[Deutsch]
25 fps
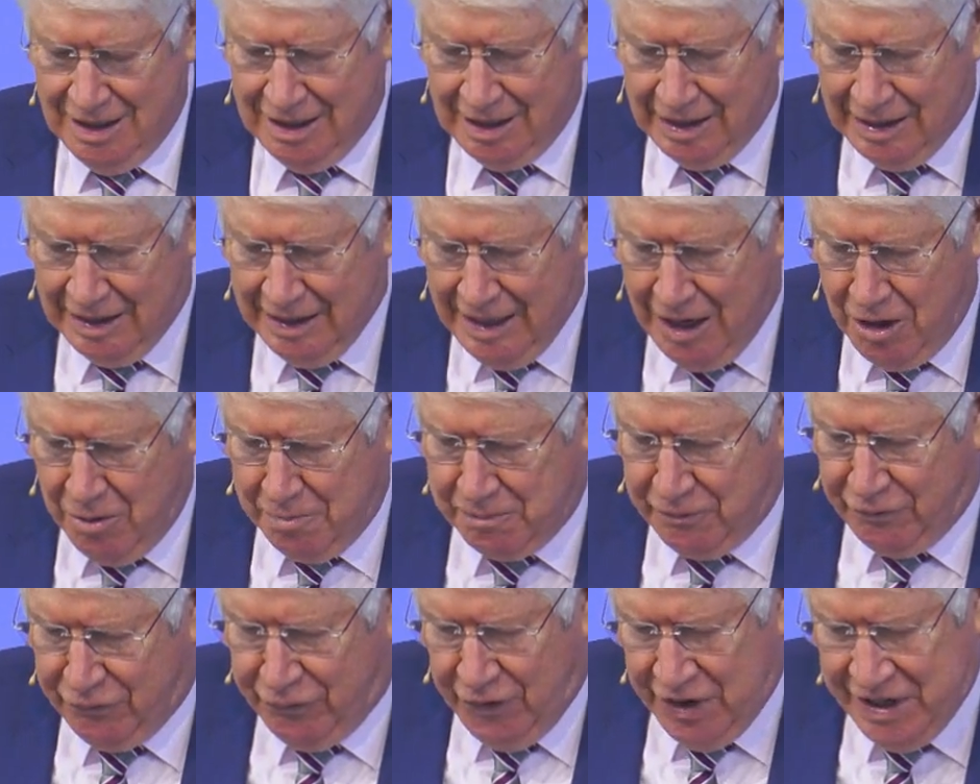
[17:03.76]

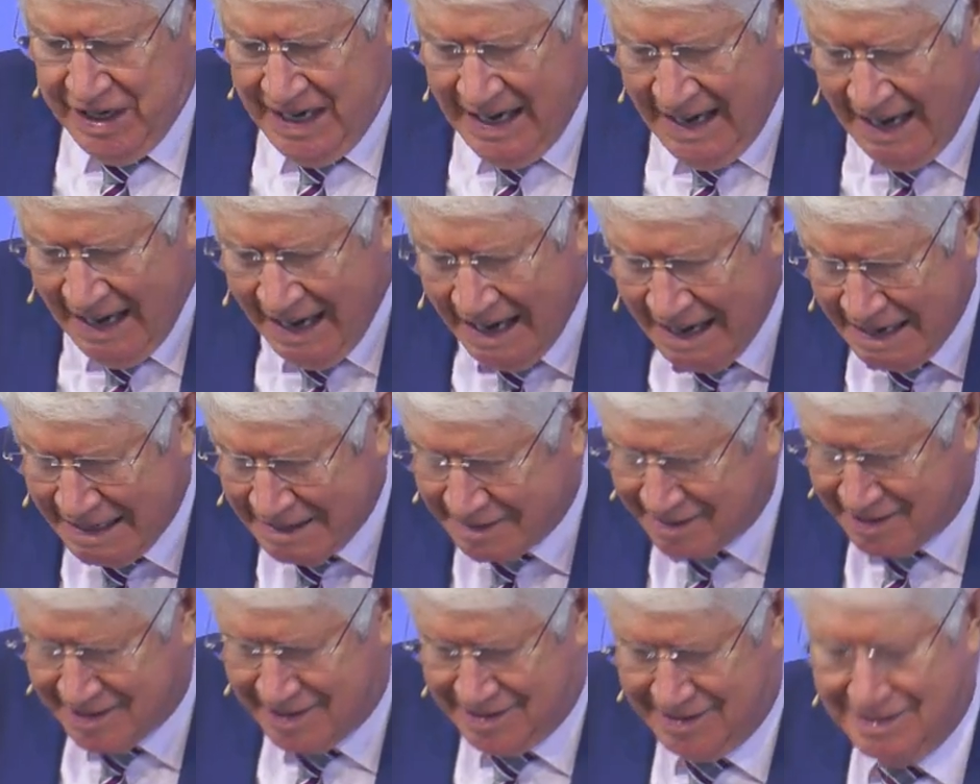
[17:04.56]
Glaubt von
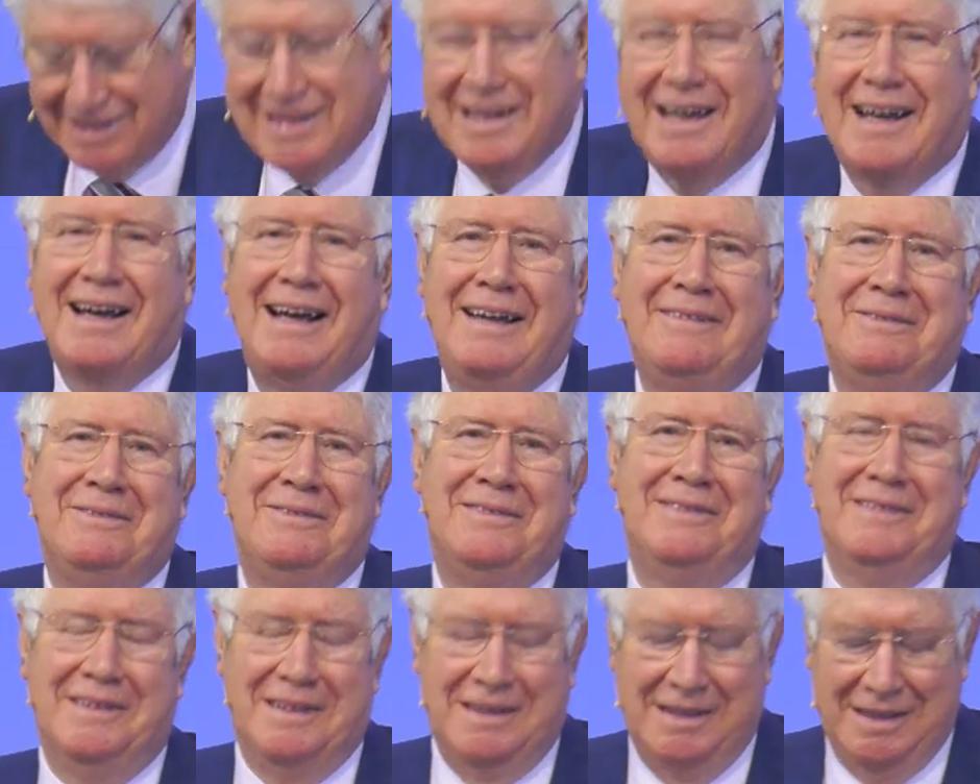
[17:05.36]
Herzen daran,
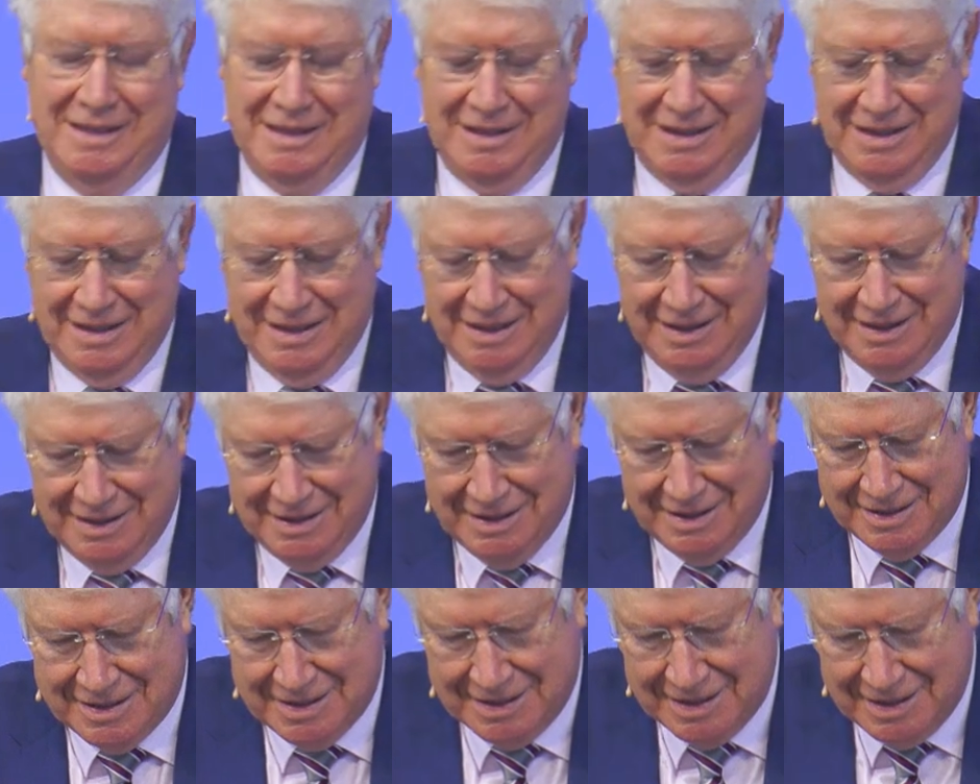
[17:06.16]

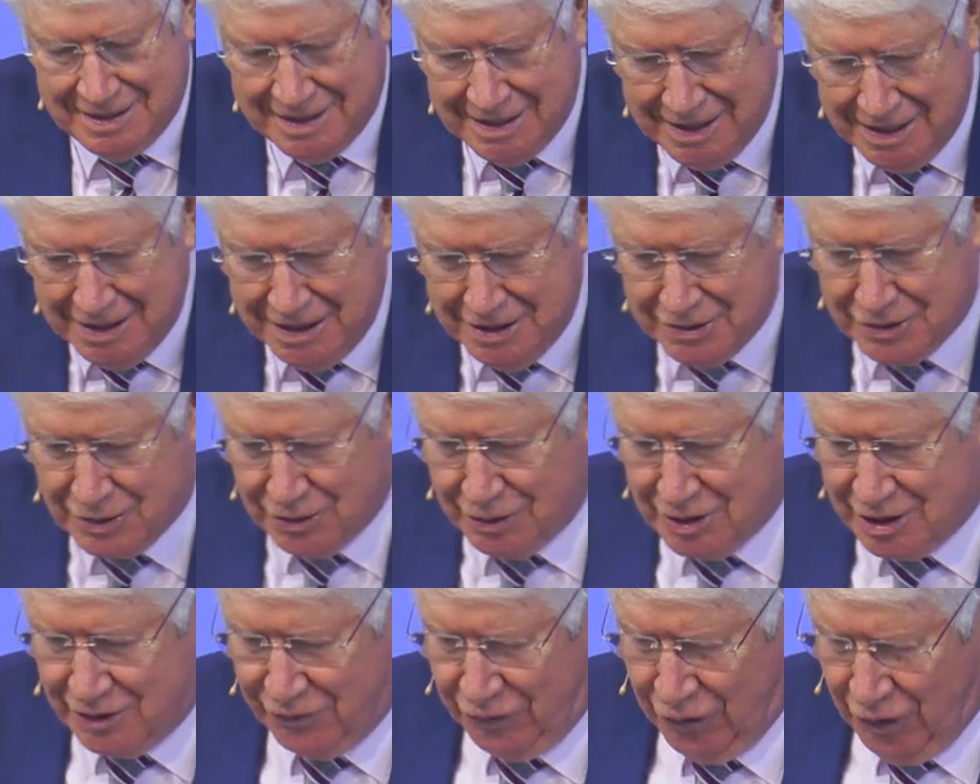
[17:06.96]
dass
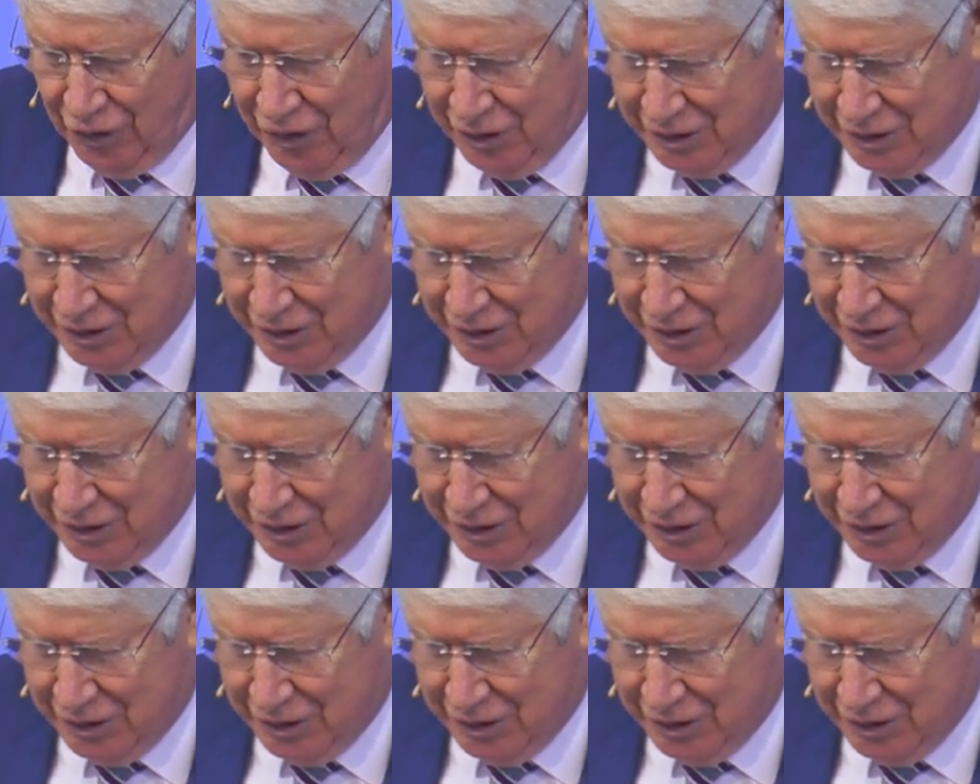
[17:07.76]
Jesus für